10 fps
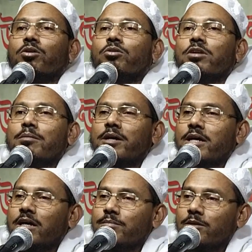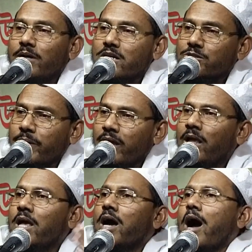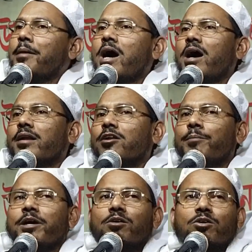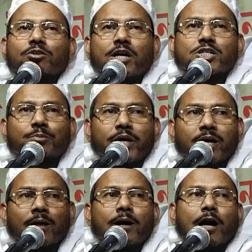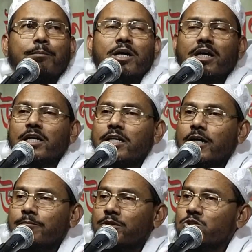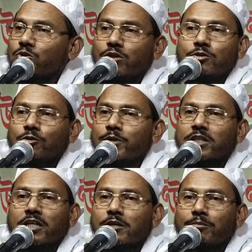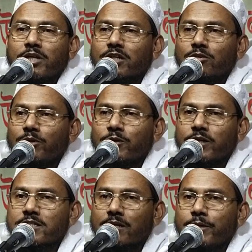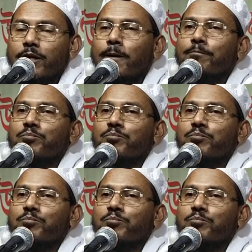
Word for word: কখন আমার হাবিব আসবে আমার রবি কখন আসবে আমাকে ডাকবে যদি ঘুমে থাকি বেয়াদবি হয়ে যাবে